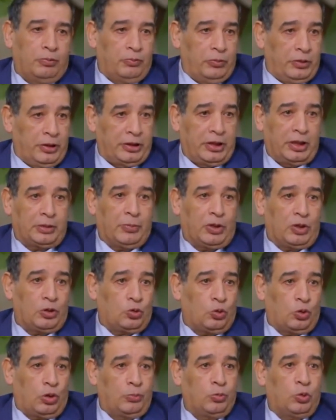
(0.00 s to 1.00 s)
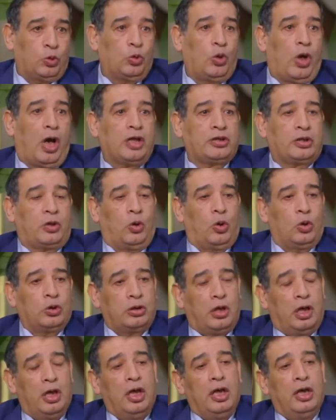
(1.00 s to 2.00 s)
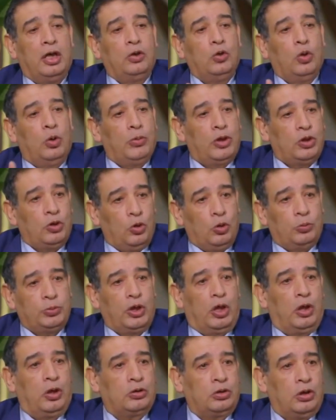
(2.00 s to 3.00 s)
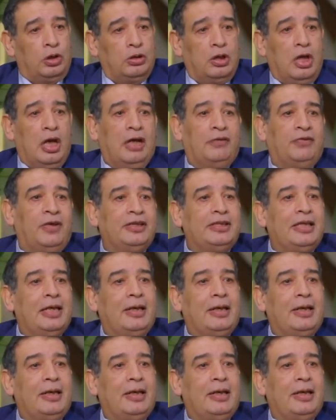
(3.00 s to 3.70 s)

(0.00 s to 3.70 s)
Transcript: نتيجه مرض السكر بيكونوا اكثر عرضه ان هم يجي لهم تجلطات فانت